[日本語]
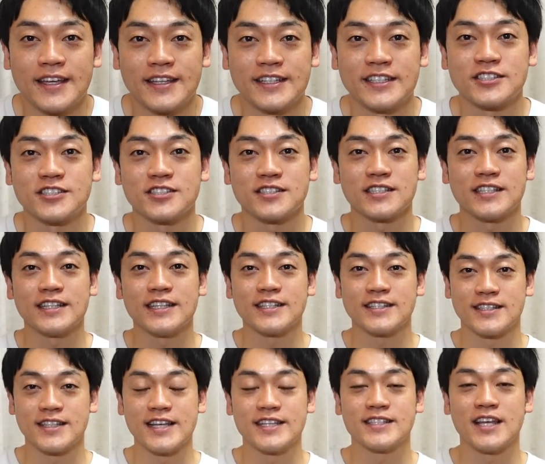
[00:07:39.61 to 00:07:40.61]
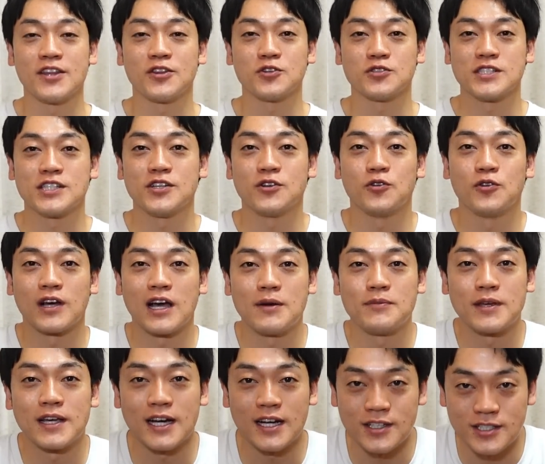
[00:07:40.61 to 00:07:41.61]
えー、引き続きですね「千と千尋の
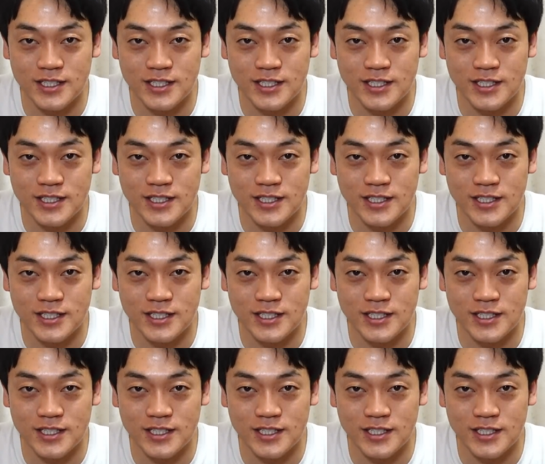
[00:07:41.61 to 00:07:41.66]
神隠